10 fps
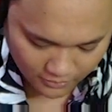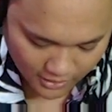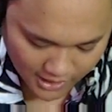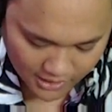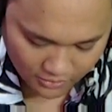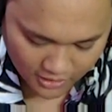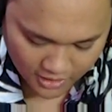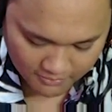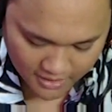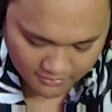kalau ada orang
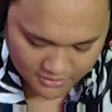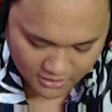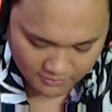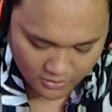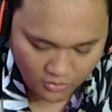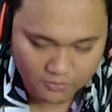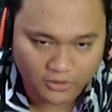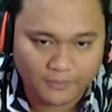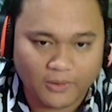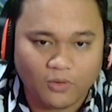yang main masih lebih goblok
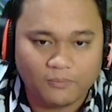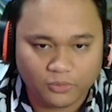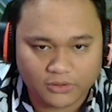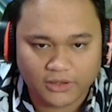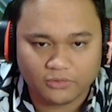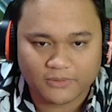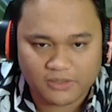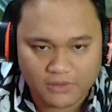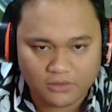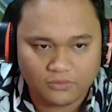daripada komputer gitu
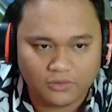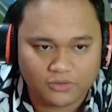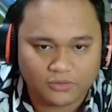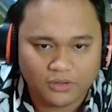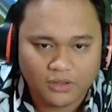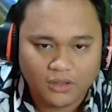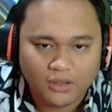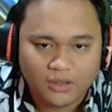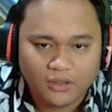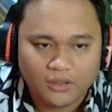masih bingung gue cuy
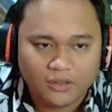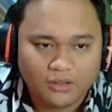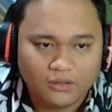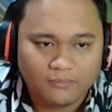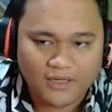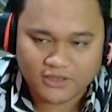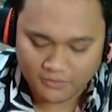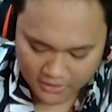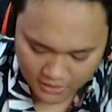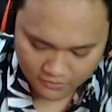masih
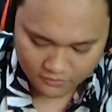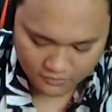bingung